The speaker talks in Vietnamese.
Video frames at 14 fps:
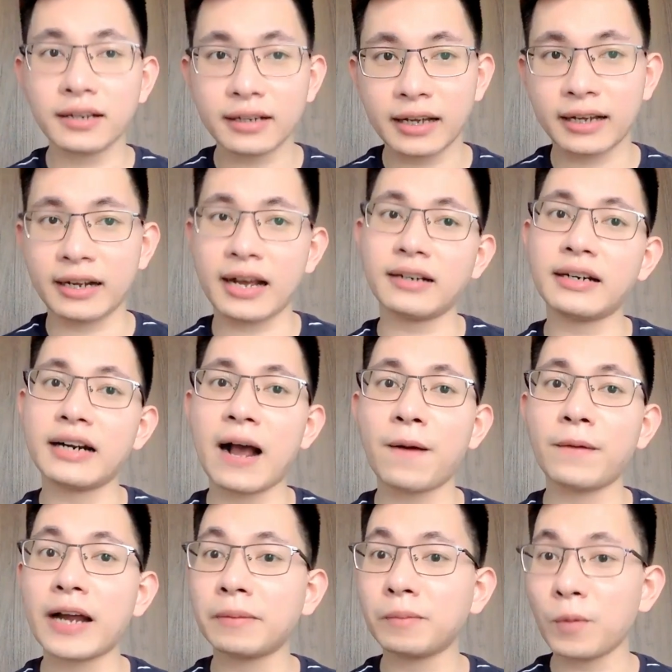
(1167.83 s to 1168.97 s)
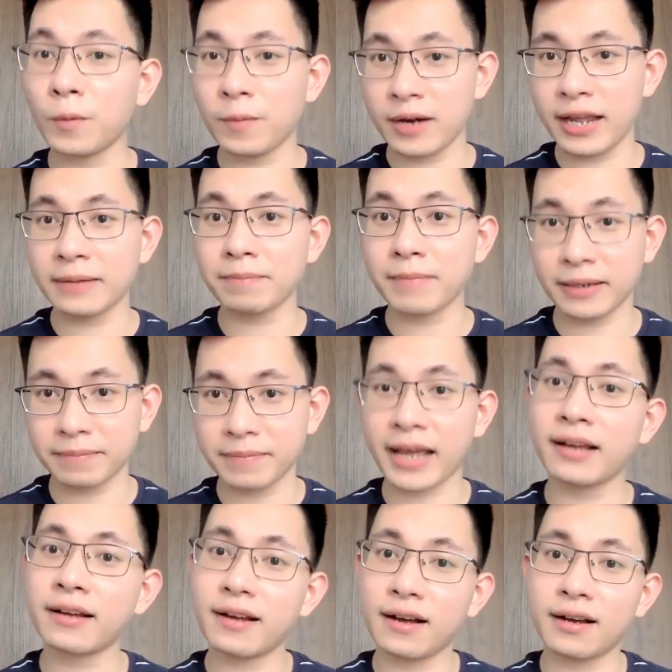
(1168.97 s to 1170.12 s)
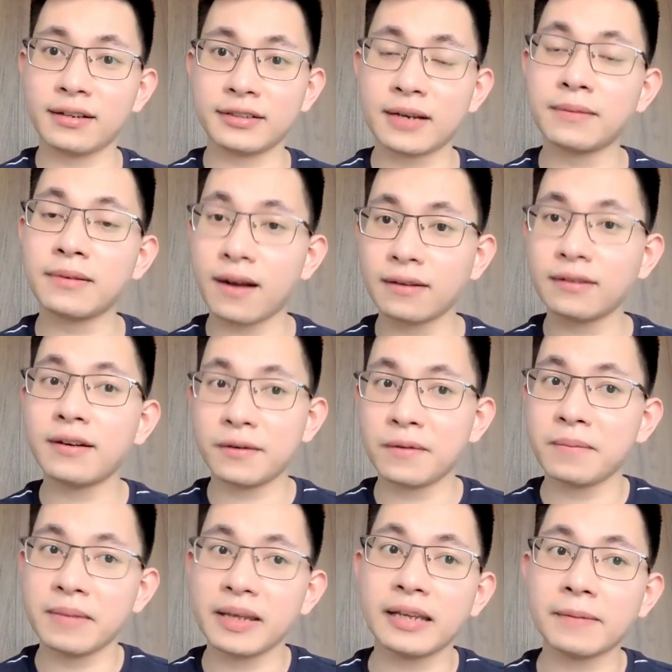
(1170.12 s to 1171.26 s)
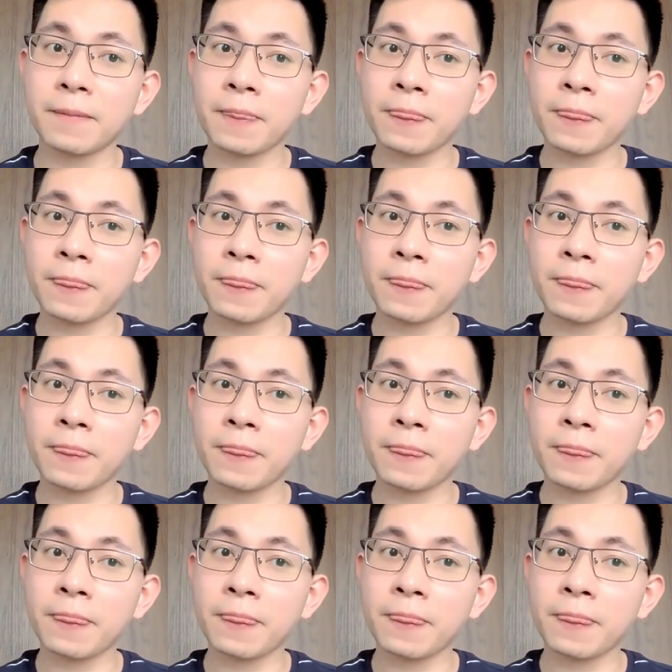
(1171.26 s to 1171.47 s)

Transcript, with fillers: cái khát khao đang bùng lên mạnh mẽ ở trong con người của mị